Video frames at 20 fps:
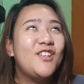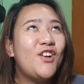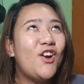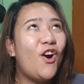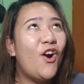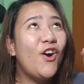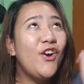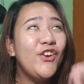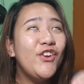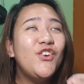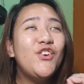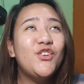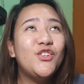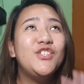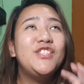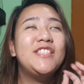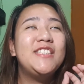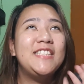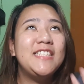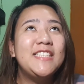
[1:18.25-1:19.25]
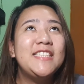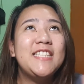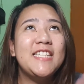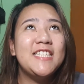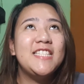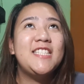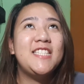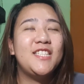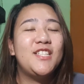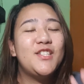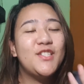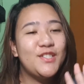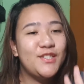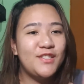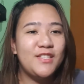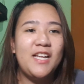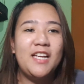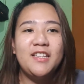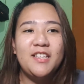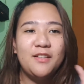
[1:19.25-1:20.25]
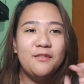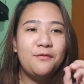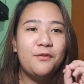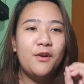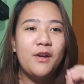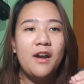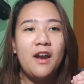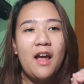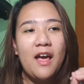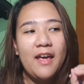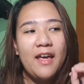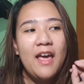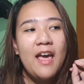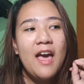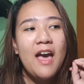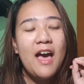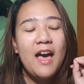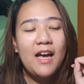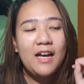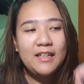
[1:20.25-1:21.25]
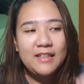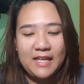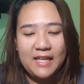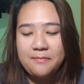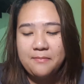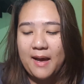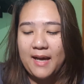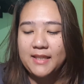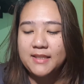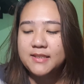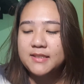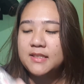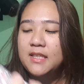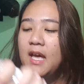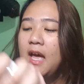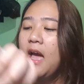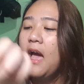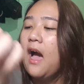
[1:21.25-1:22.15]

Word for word: or yung consistency na gusto natin for a clay mask,